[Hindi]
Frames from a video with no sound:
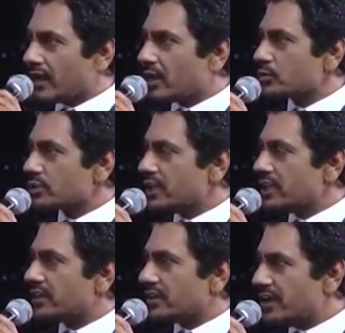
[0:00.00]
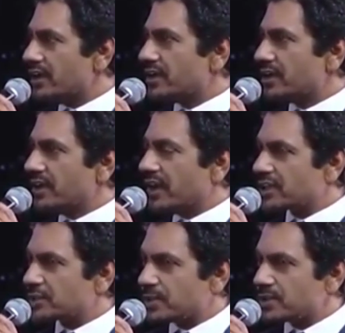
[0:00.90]
जानना उसके लिए ट्रेनिंग की
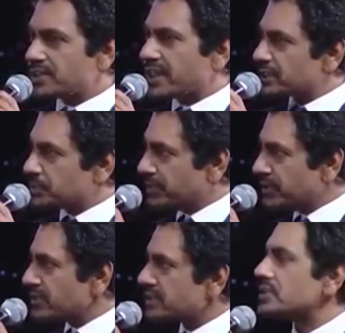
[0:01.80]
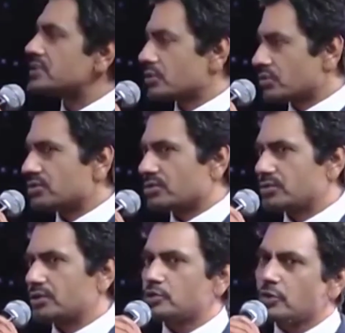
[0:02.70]
एक्सपर्ट्स की एक्सपीरियंस की ज़रूरत
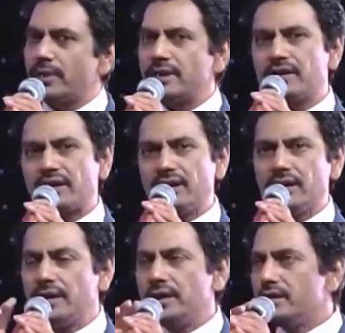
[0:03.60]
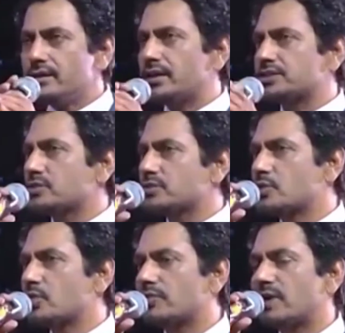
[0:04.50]
होती है तो मैंने ट्रेनिंग ली नेशनल
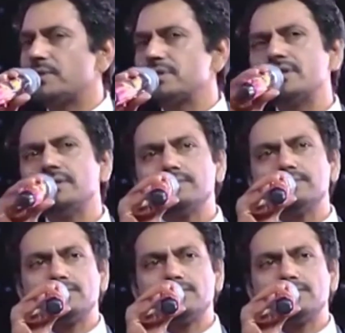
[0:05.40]
स्कूल ऑफ ड्रामा से